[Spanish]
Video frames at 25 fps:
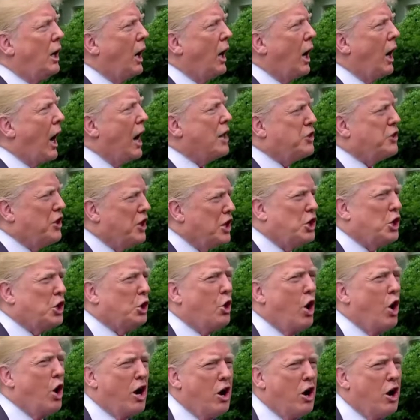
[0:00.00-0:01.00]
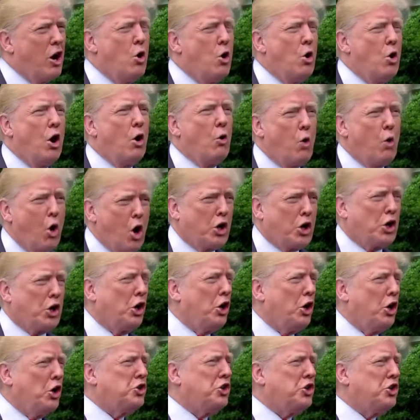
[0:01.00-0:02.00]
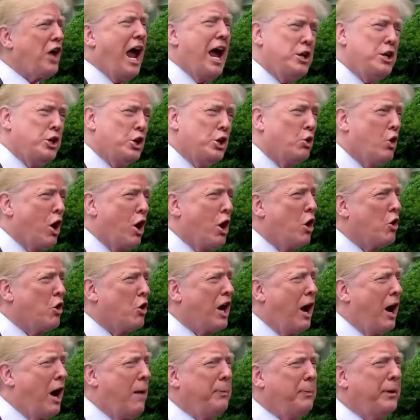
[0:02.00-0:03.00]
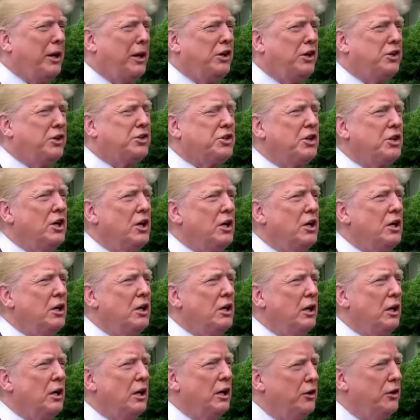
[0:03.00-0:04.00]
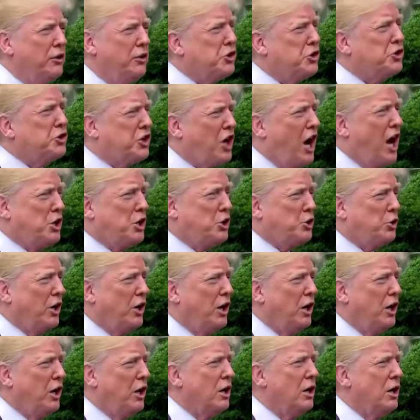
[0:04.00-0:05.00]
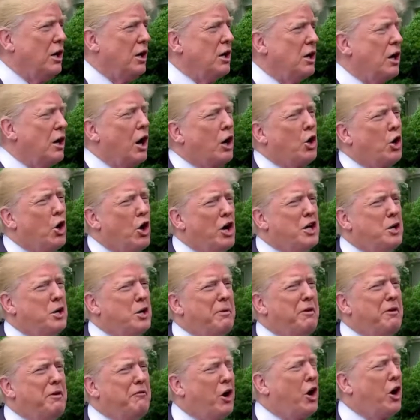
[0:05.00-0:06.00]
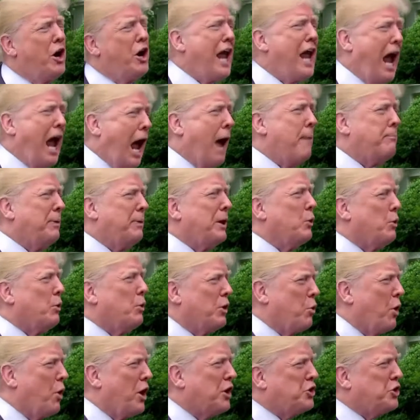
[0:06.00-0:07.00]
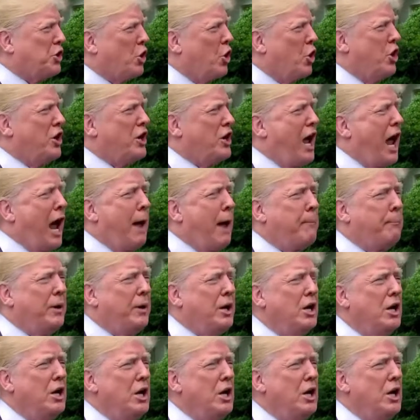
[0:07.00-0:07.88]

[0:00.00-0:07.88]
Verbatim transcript: ha impuesto unos aranceles al gigante asiático a mil productos chinos por un valor de 50 mil millones de